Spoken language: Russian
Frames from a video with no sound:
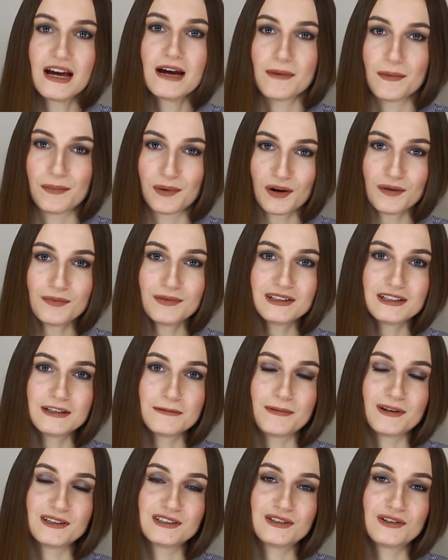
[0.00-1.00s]
Попробуйте
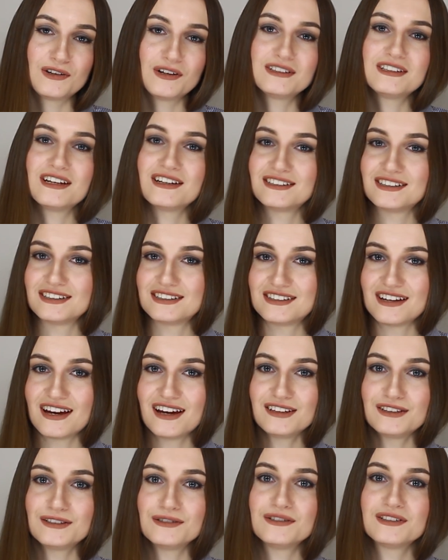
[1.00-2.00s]
построить
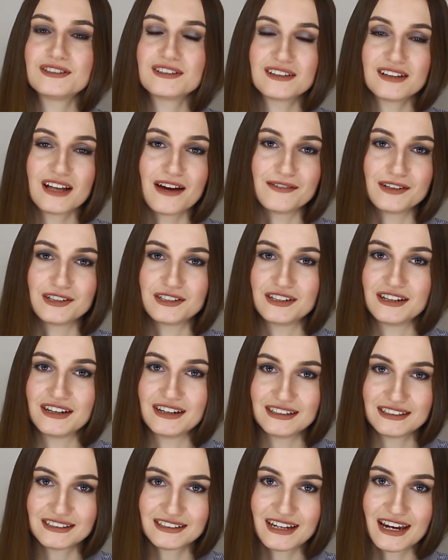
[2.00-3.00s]
ассоциацию с клавишей
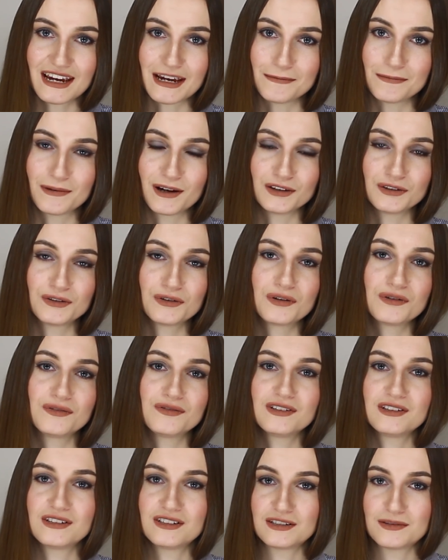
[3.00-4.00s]
Escape, которую
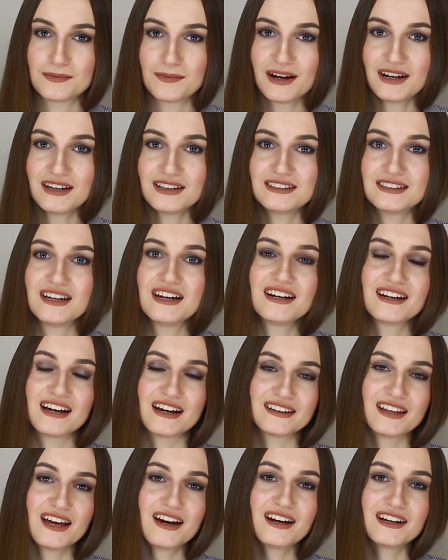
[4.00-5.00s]
вы нажимаете,
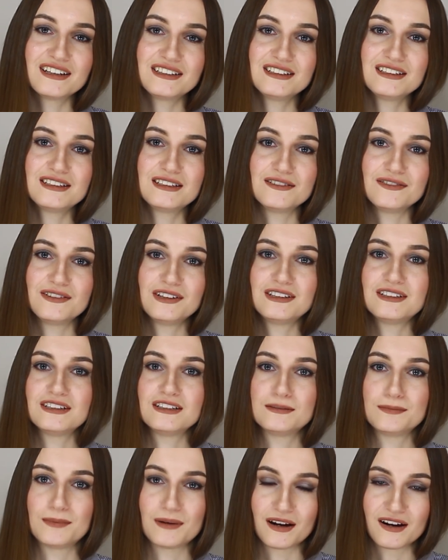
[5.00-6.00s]
когда хотите выйти
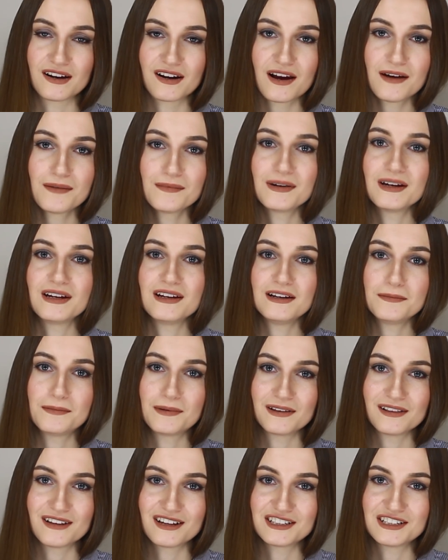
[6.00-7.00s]
из программы или
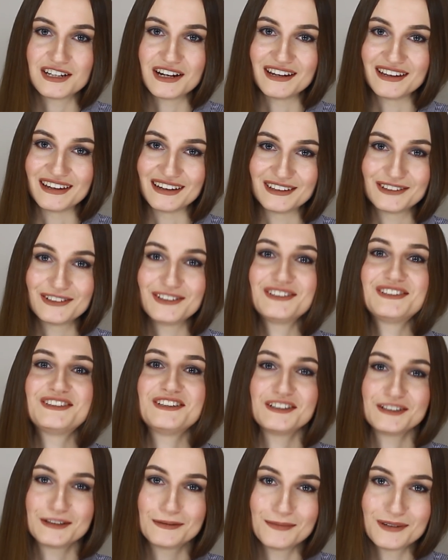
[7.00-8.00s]
приложения, то есть
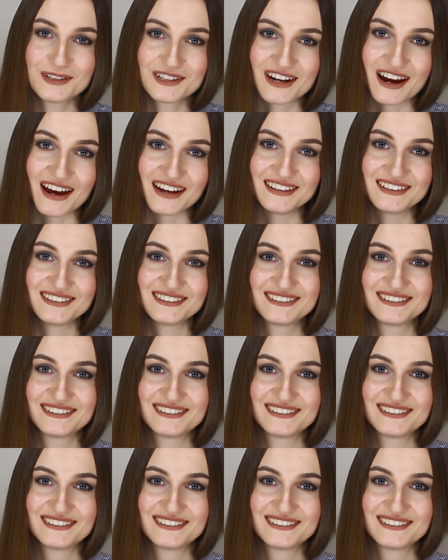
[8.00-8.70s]
сбежать.